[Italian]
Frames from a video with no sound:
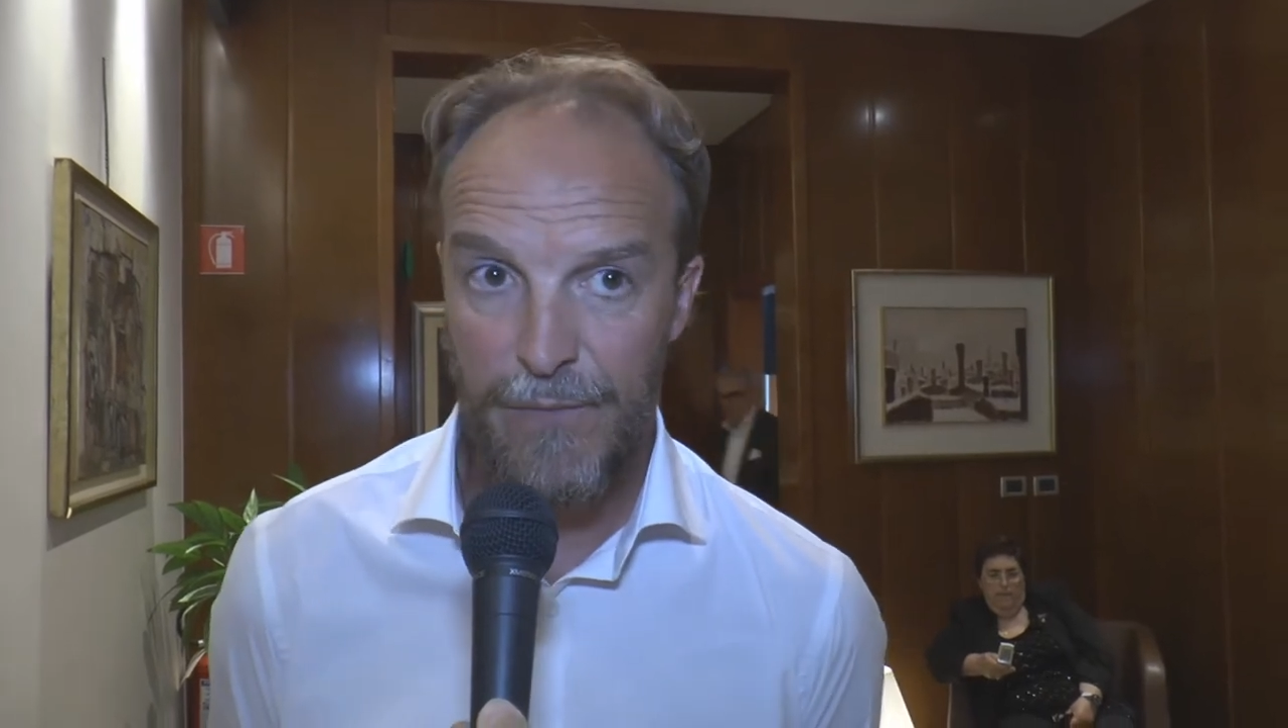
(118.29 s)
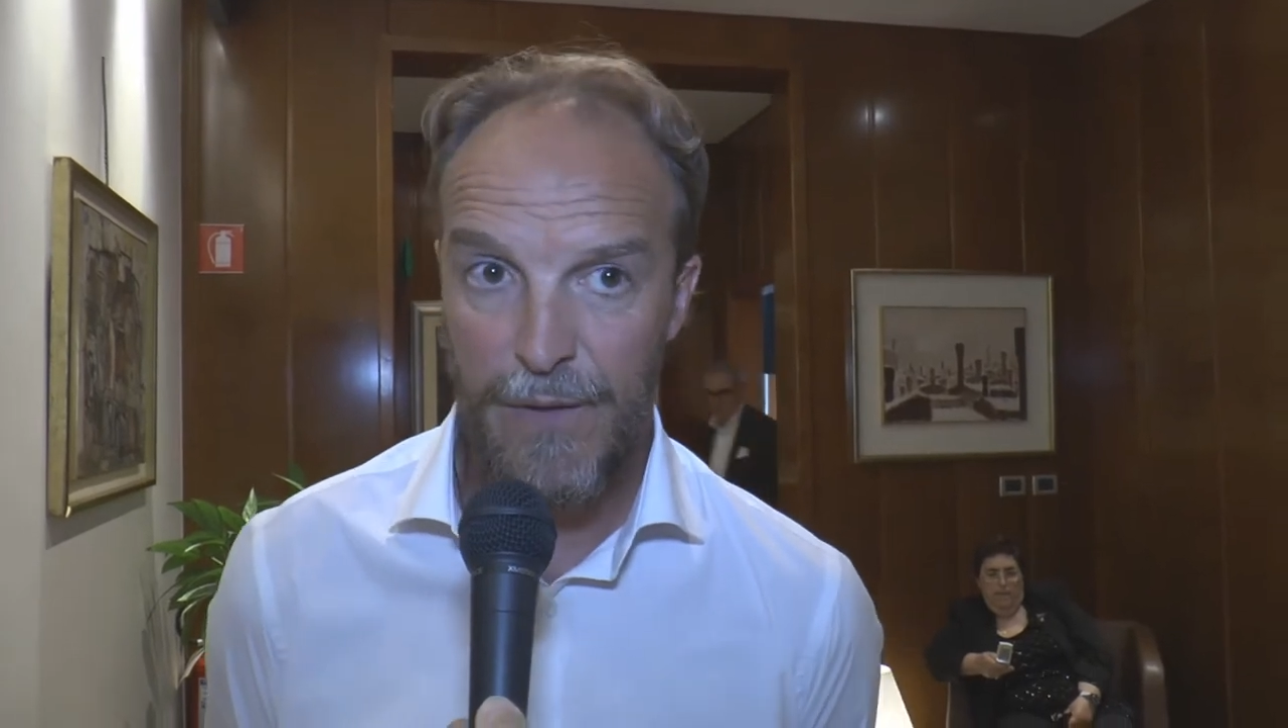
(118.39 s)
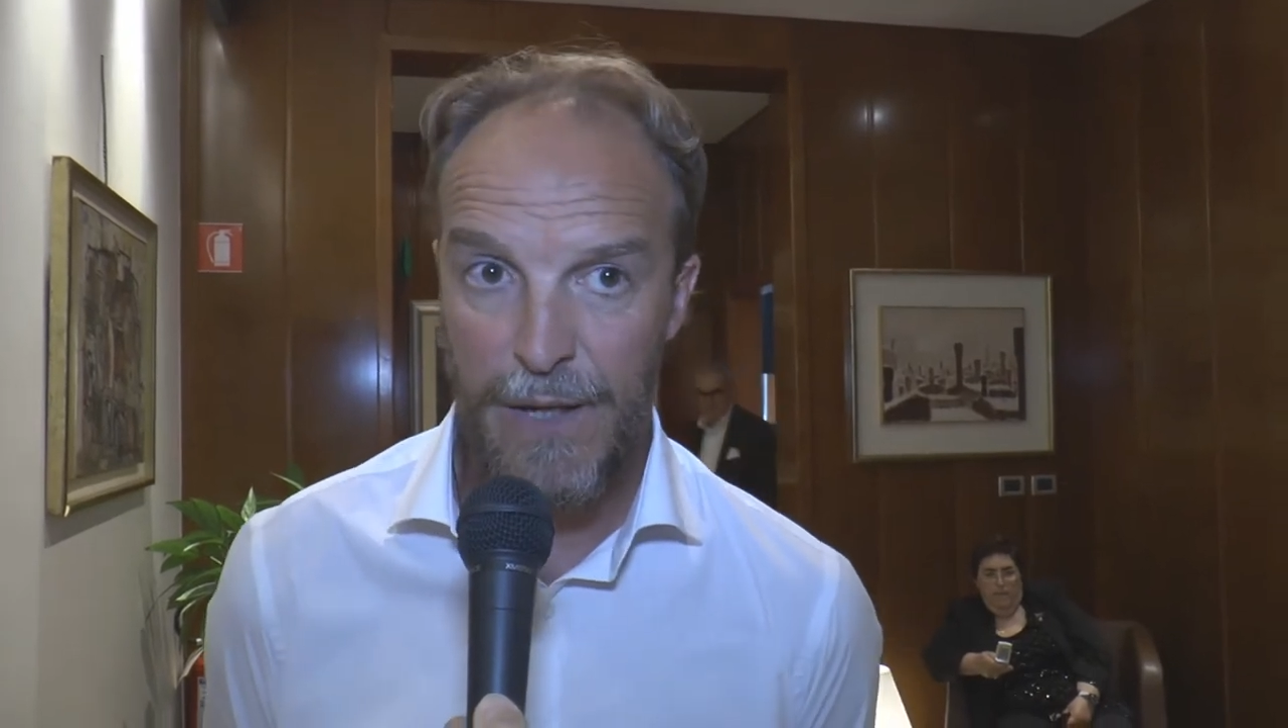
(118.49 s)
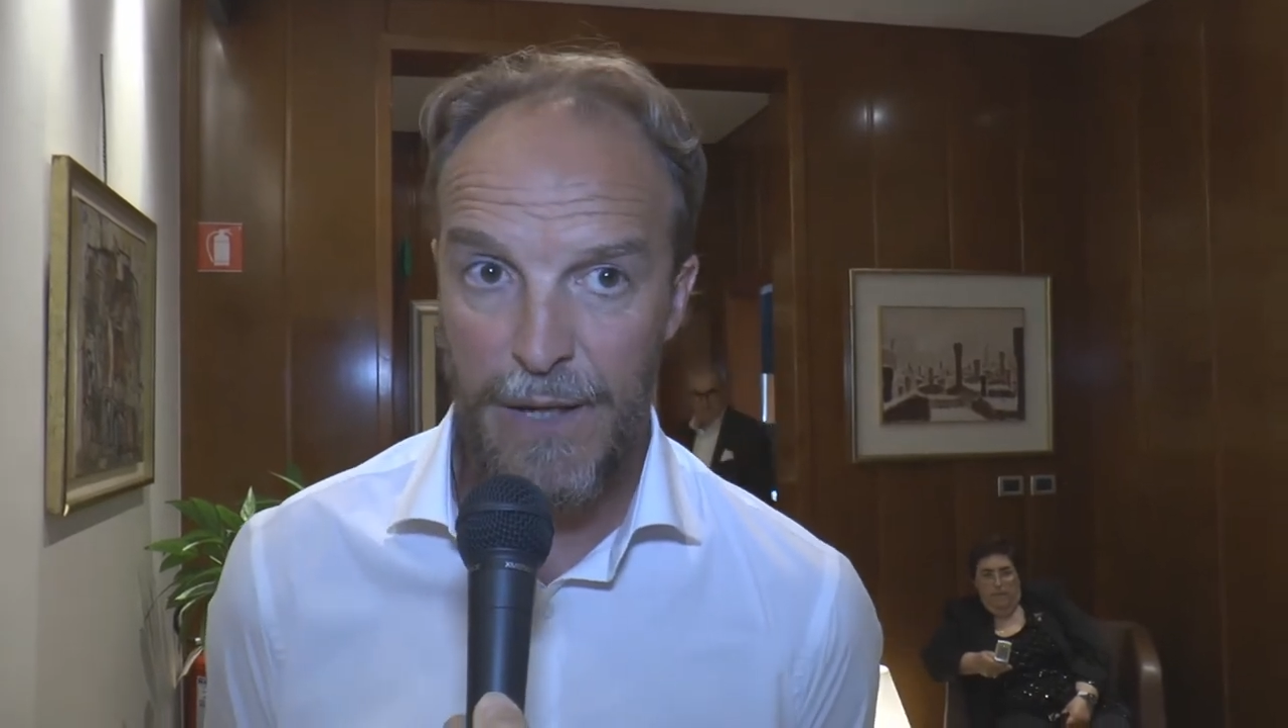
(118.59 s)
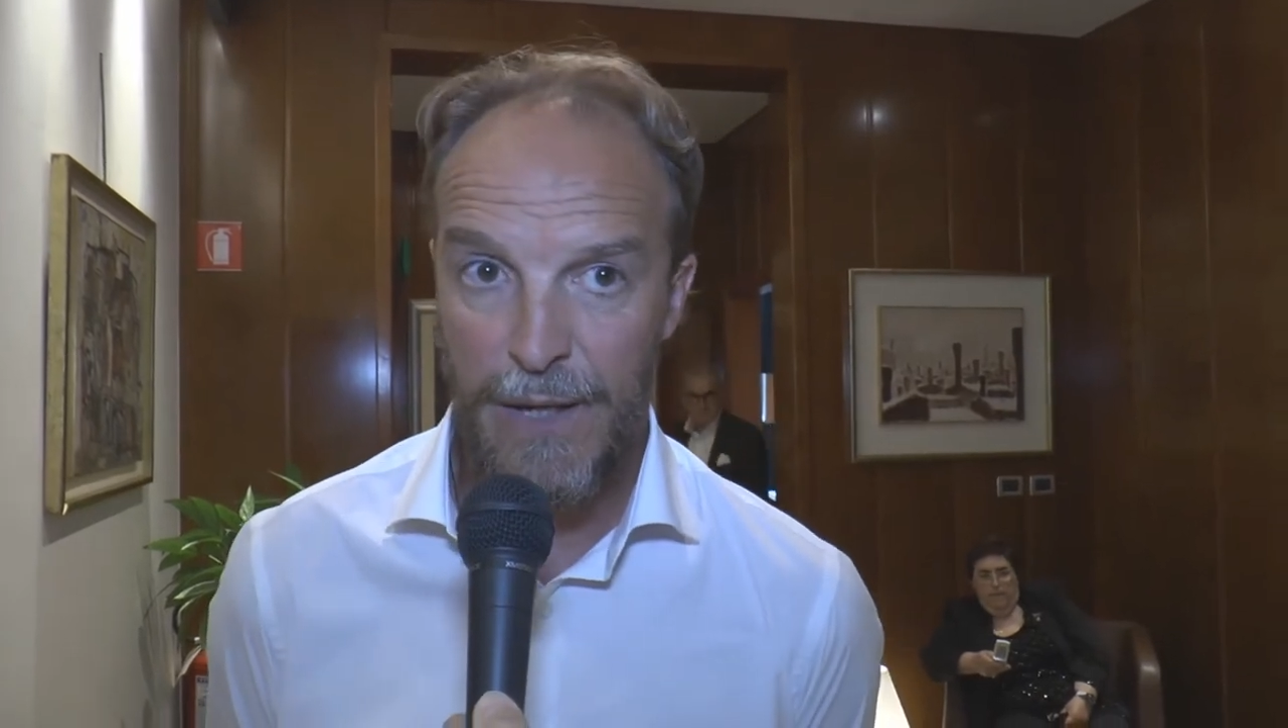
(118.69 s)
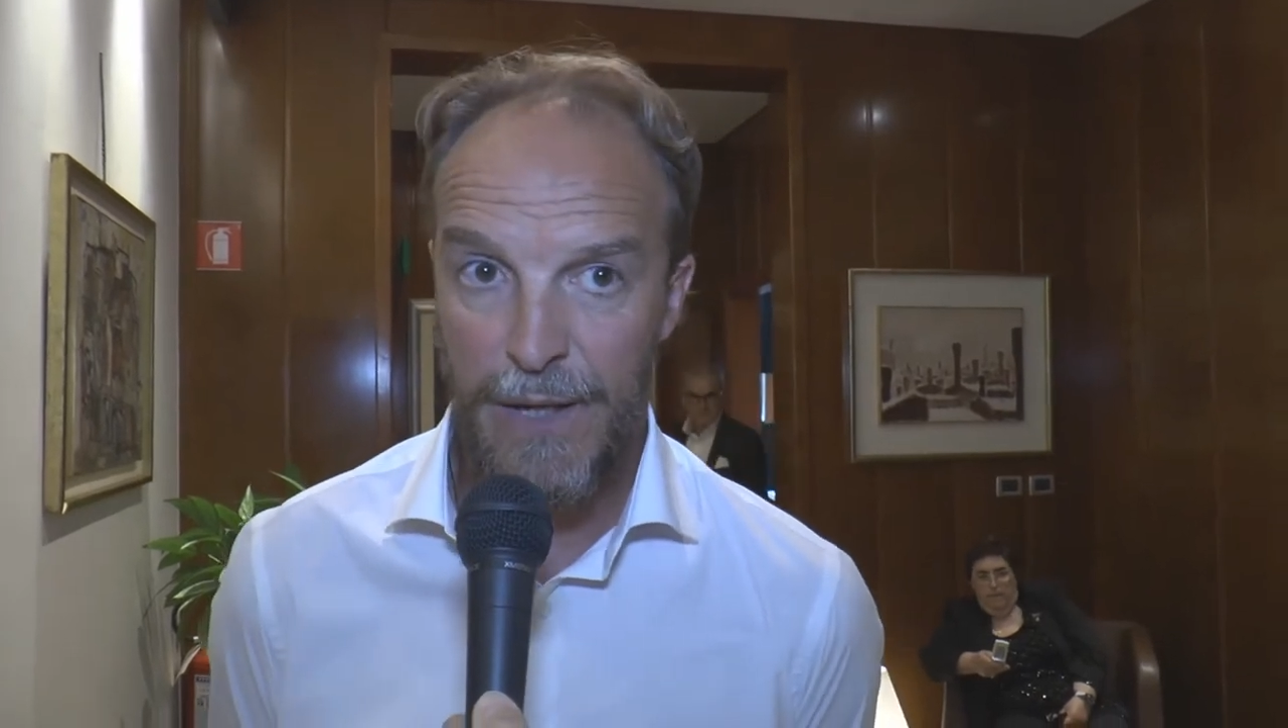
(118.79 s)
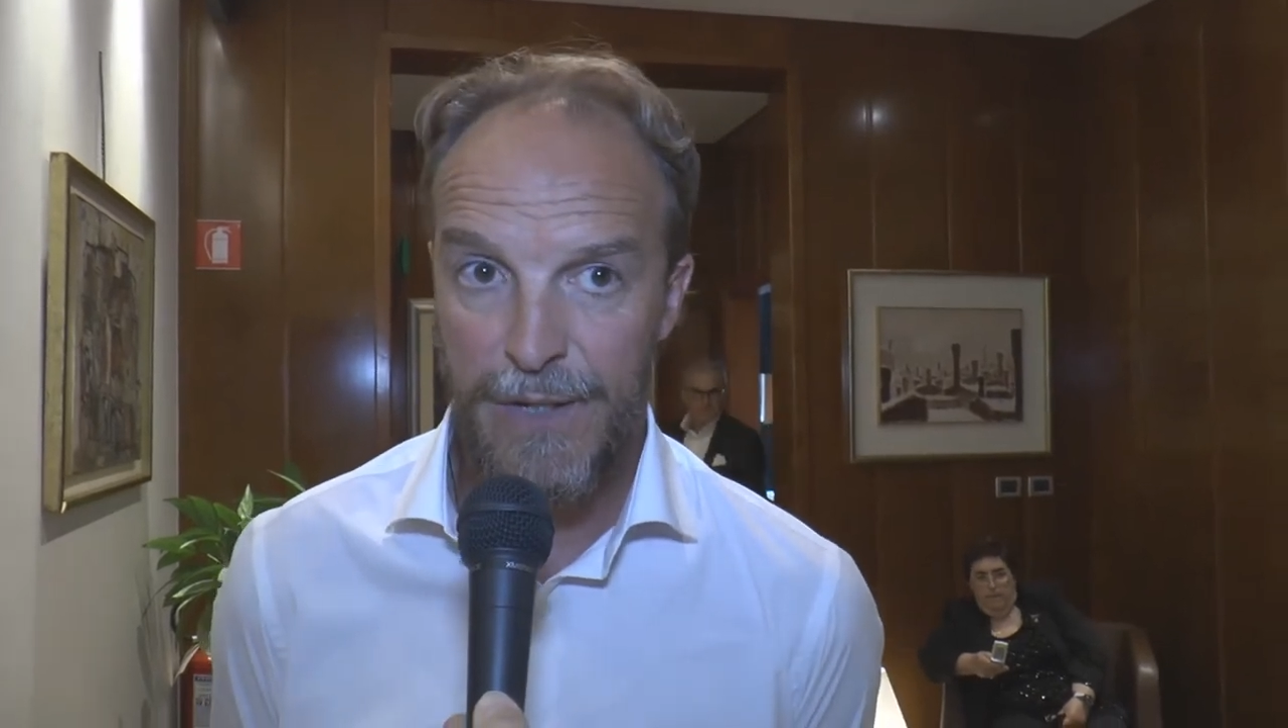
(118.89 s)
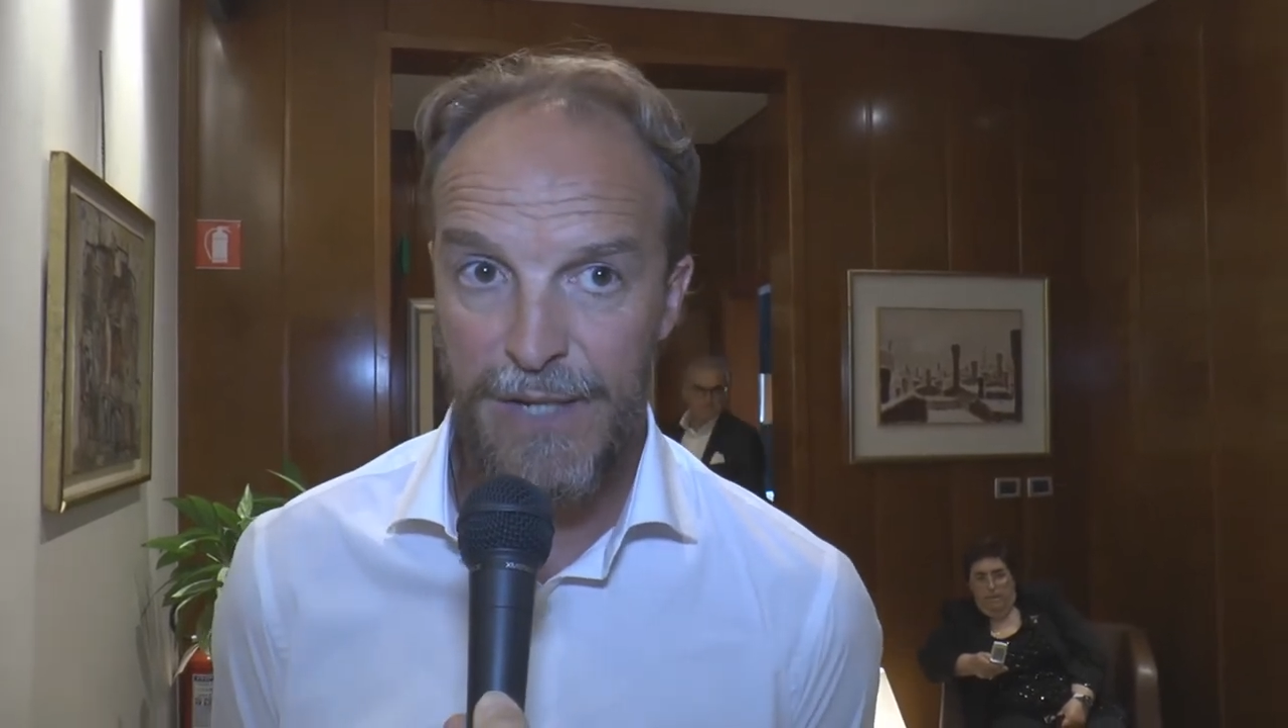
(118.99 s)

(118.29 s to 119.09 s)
eh,